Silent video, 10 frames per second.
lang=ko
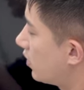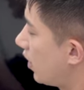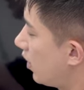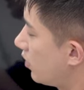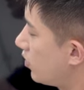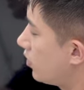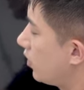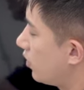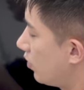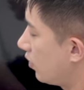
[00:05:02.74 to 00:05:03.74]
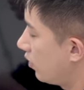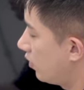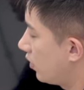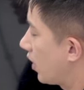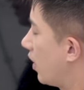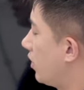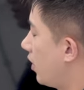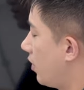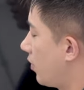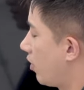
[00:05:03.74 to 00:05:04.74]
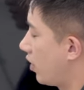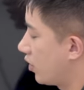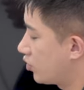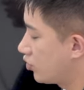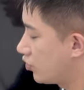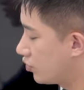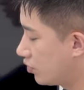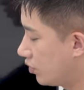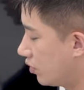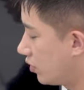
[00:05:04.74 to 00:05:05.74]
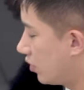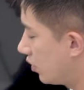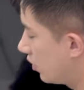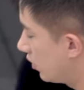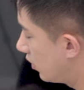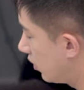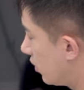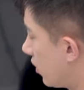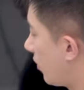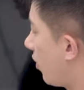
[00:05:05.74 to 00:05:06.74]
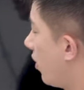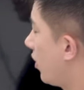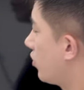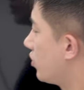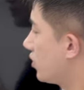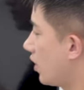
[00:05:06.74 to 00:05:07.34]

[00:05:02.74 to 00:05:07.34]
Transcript: 잘라줄 수 있도록 가이드라인 명확하게 주고 자, 명확하게 준